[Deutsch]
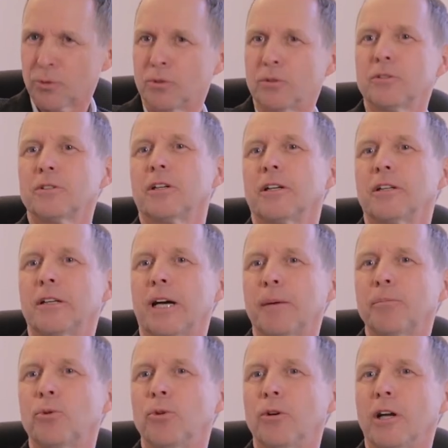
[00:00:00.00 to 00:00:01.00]
und ein
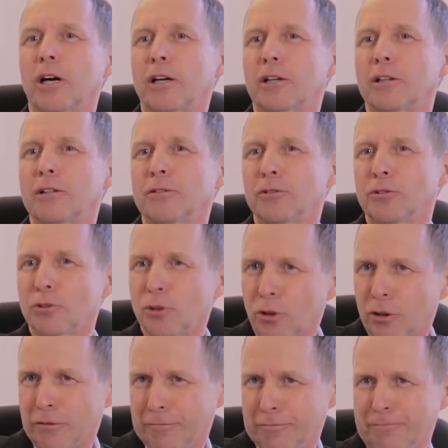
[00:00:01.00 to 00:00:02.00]
Abhollager in
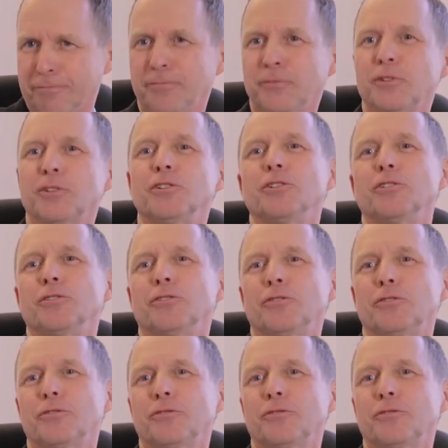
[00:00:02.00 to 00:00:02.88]
Köln. sind